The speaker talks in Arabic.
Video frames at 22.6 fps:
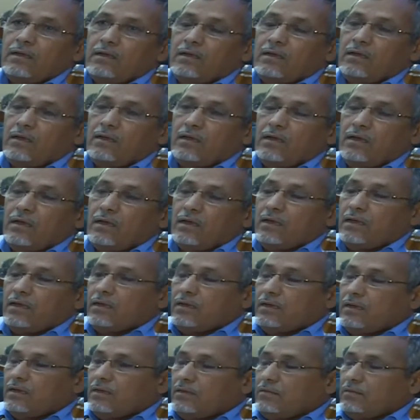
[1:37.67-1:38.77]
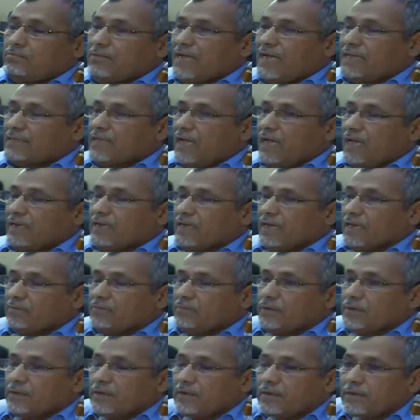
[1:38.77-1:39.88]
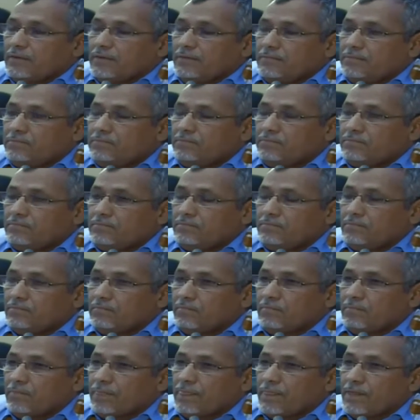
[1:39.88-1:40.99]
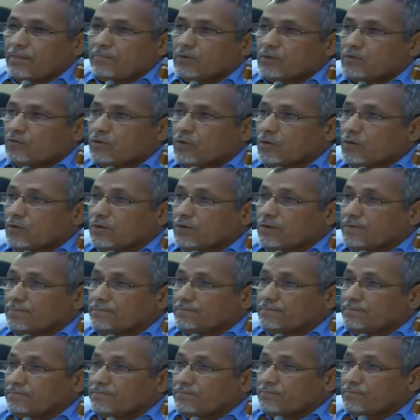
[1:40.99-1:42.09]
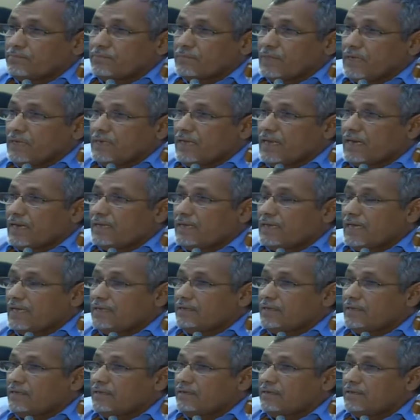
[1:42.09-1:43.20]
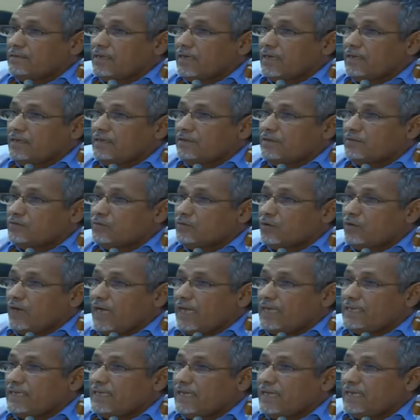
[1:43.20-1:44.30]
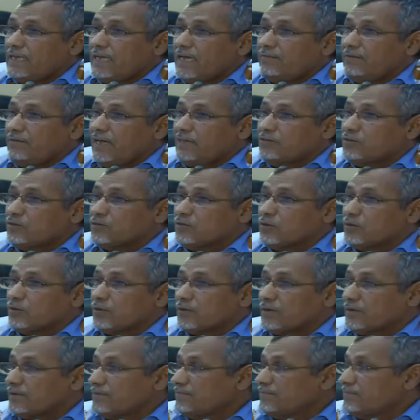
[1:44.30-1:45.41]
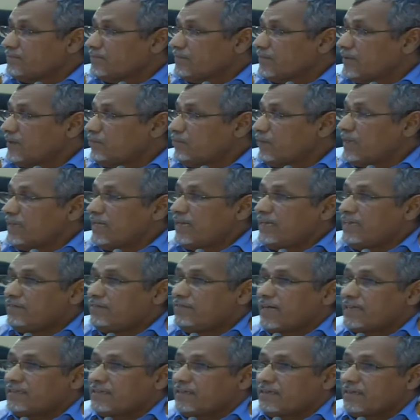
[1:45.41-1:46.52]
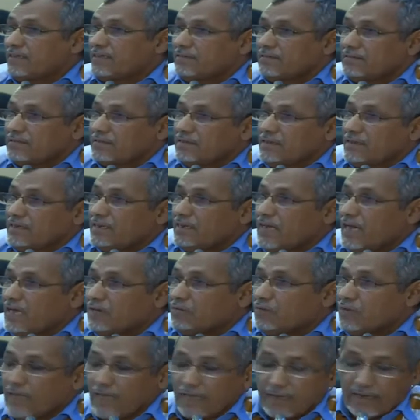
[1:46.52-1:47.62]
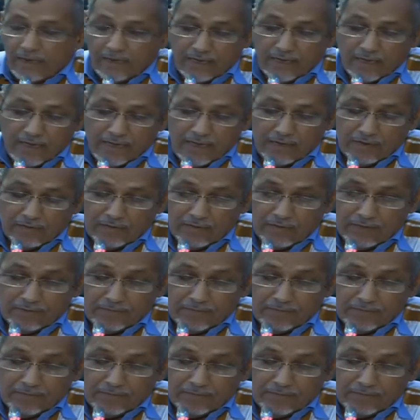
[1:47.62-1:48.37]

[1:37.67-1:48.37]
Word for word: أه، ما يتعلق ب بالطرق احنا راك نفدر عينينا لا من عند الطرق وماذا اللي فات احنا نعرف ذاك اللي خالق فيه